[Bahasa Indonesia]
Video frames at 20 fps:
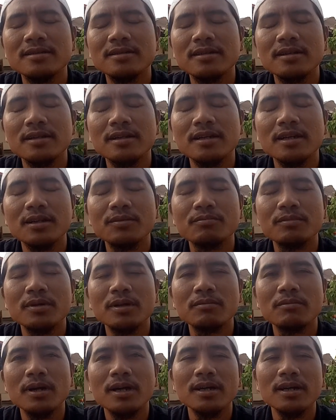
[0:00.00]
sedikit
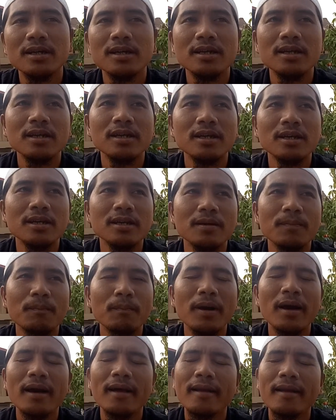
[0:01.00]
berbagi
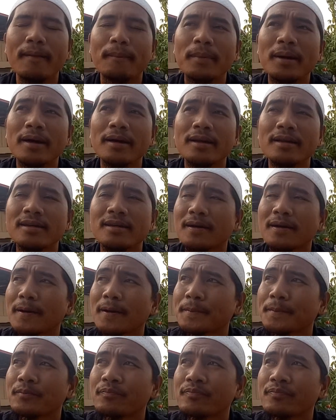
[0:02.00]
pengalaman ya